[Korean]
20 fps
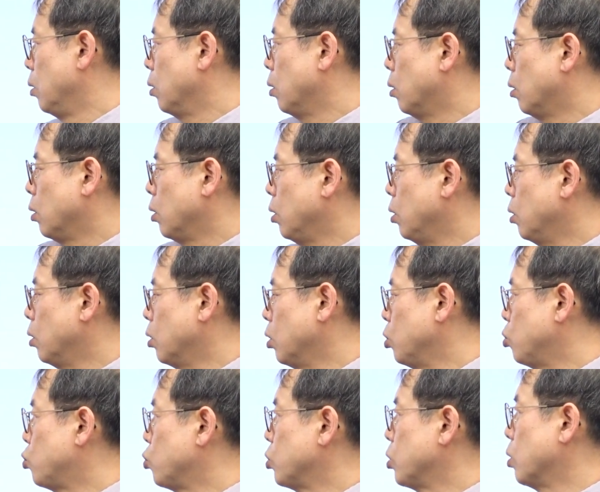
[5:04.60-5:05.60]
어, 이런
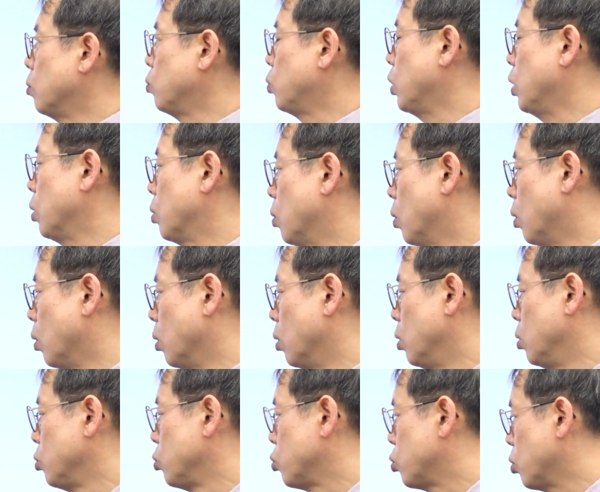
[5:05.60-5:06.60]
것이 주성분이고
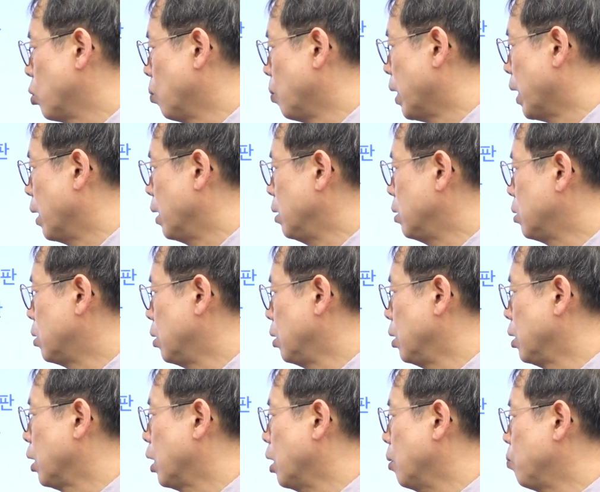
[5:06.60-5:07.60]
주로 많이
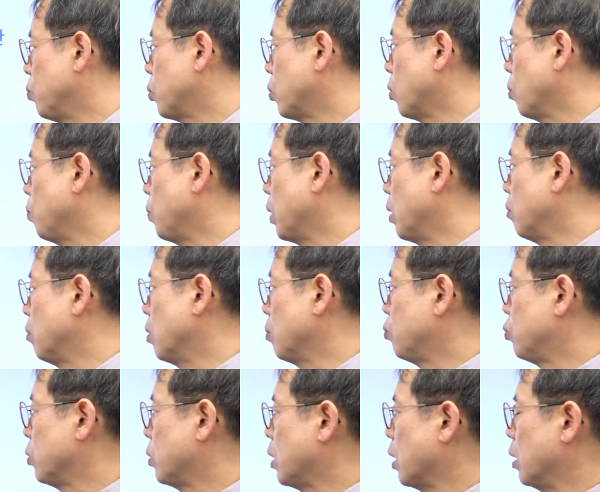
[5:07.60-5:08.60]
들어있는 게 프로판과
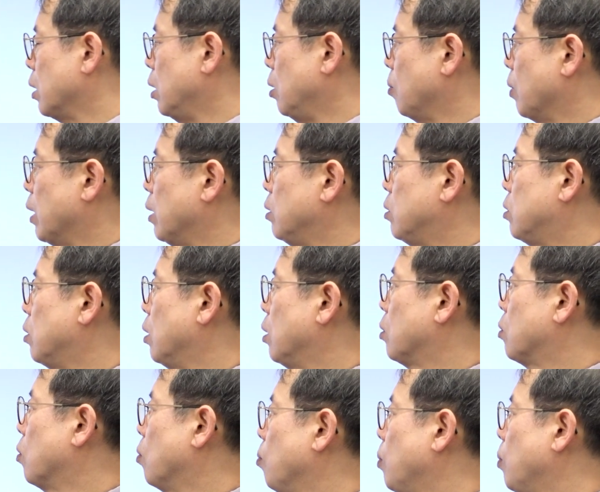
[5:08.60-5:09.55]
부탄이 많이 들어있고